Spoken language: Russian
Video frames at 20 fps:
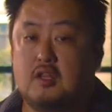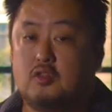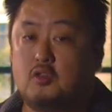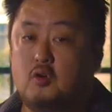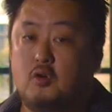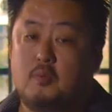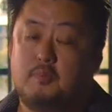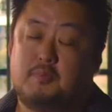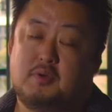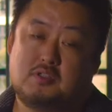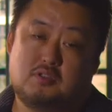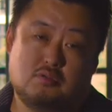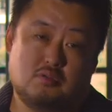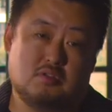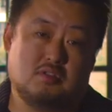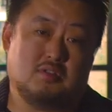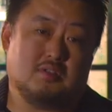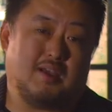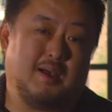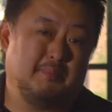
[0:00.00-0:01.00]
Но, по
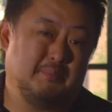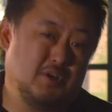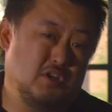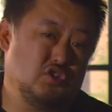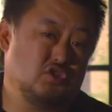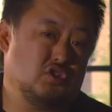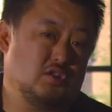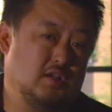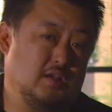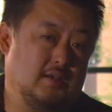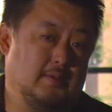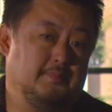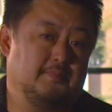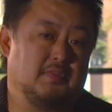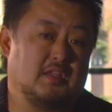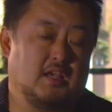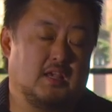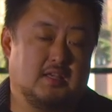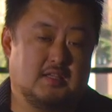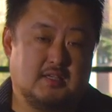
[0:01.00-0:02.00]
сути, обычно,
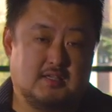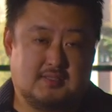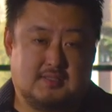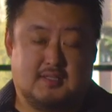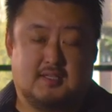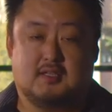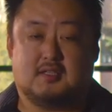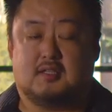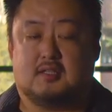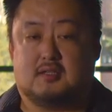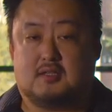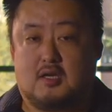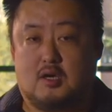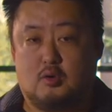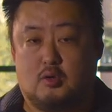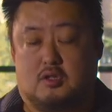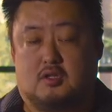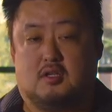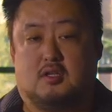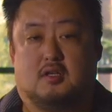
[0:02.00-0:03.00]
если это
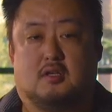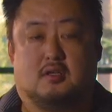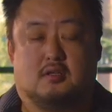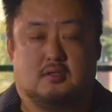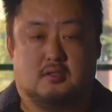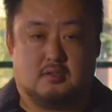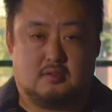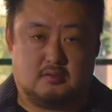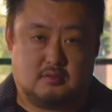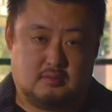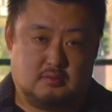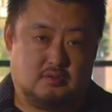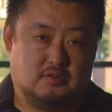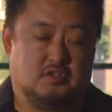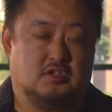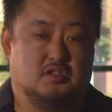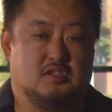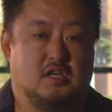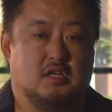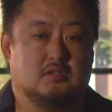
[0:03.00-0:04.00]
какой-то э,
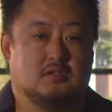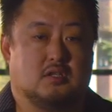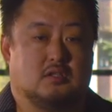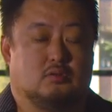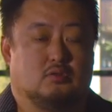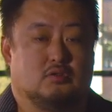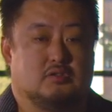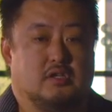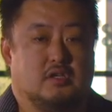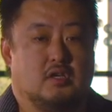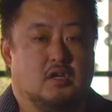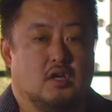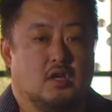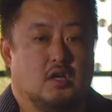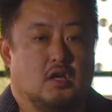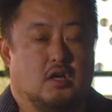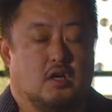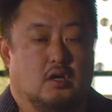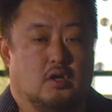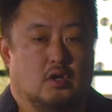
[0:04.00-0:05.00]
сериал, который
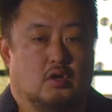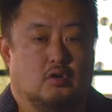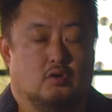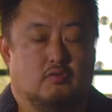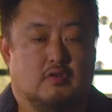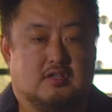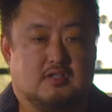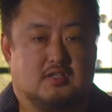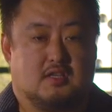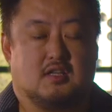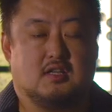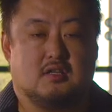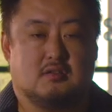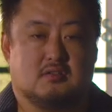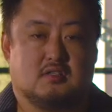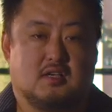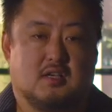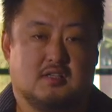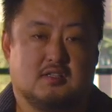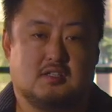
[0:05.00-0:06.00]
э, у вас канал
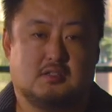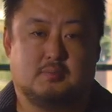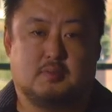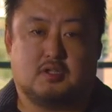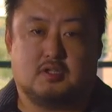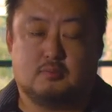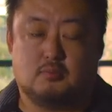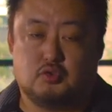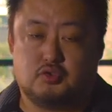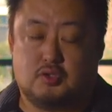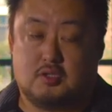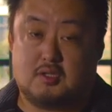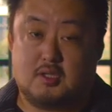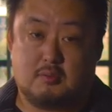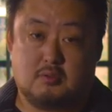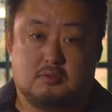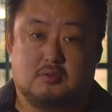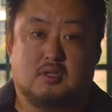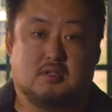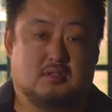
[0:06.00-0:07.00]
заказал, потому что
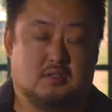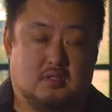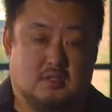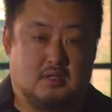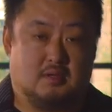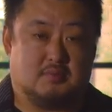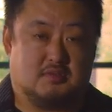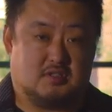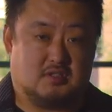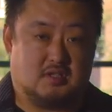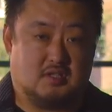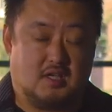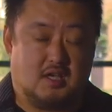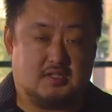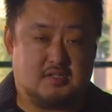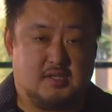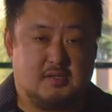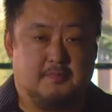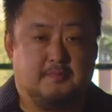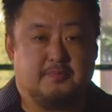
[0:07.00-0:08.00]
там классный там,
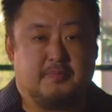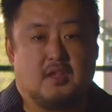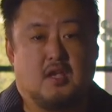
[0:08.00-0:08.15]
сценарий,